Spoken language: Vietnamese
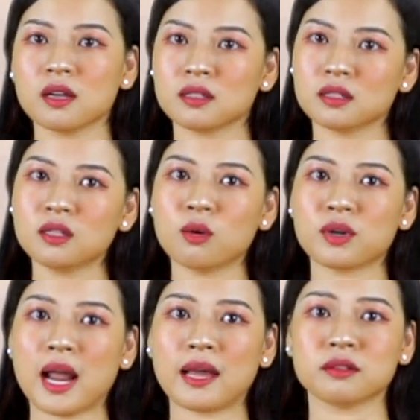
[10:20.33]
Những khổ
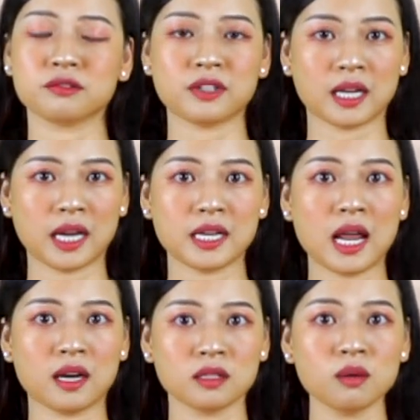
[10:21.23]
nạn và cay
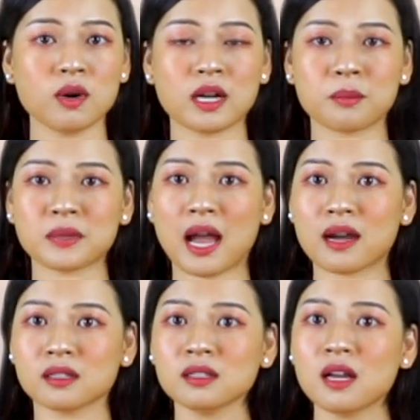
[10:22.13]
đắng qua năm
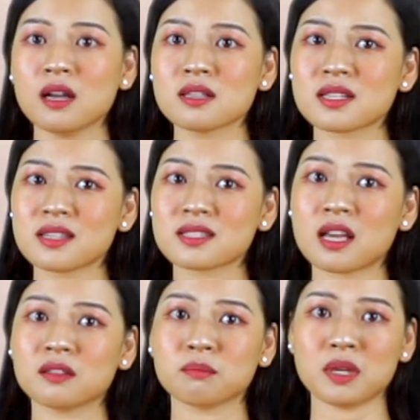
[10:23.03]
tháng dần
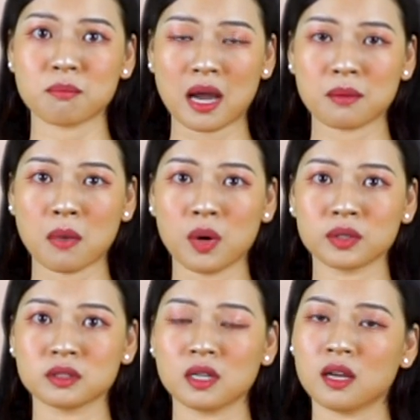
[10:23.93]
dần bị mài mòn,